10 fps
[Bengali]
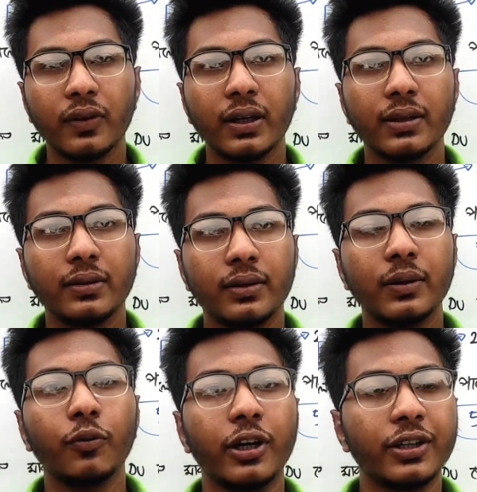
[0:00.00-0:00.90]
বলি যে
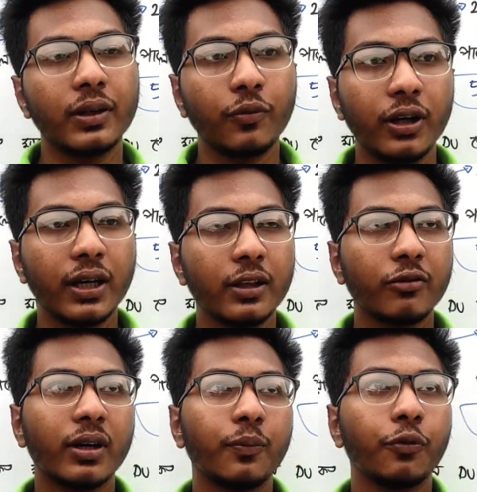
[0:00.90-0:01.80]
ট্রিপলি ট্রিপলির
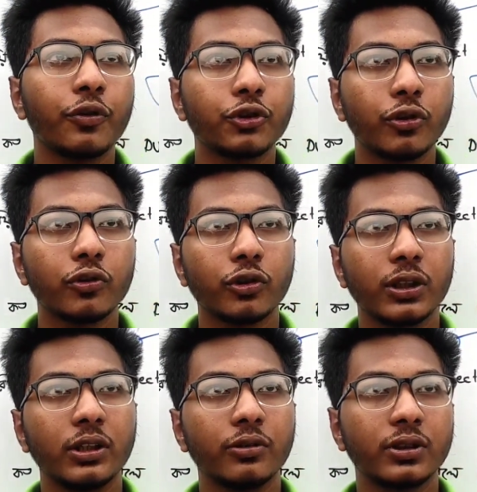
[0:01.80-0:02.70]
ক্ষেত্রে তোমার পজিশন
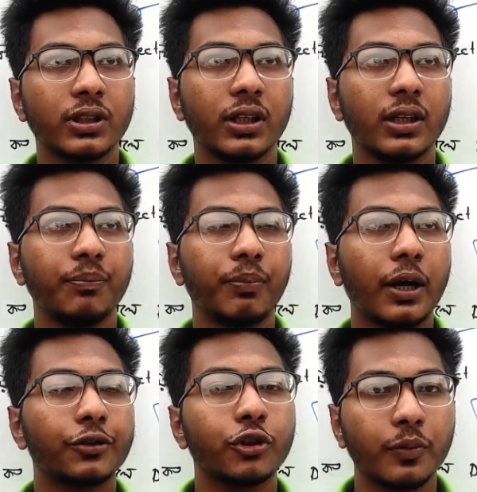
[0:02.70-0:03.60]
যদি হচ্ছে
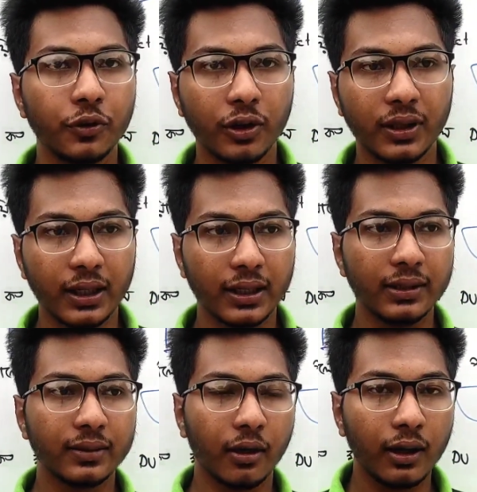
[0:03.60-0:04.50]
বারোশোর ভিতরে
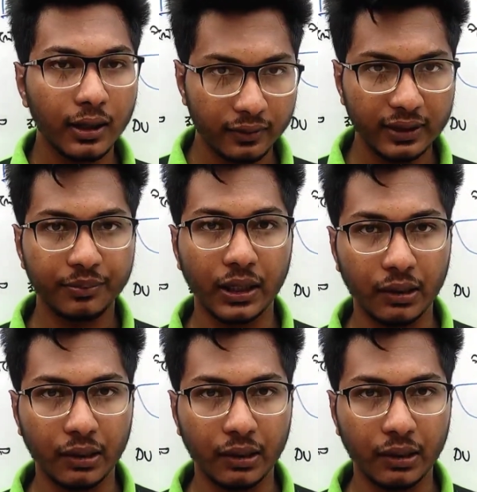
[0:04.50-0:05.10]
থাকে তাহলে সেফ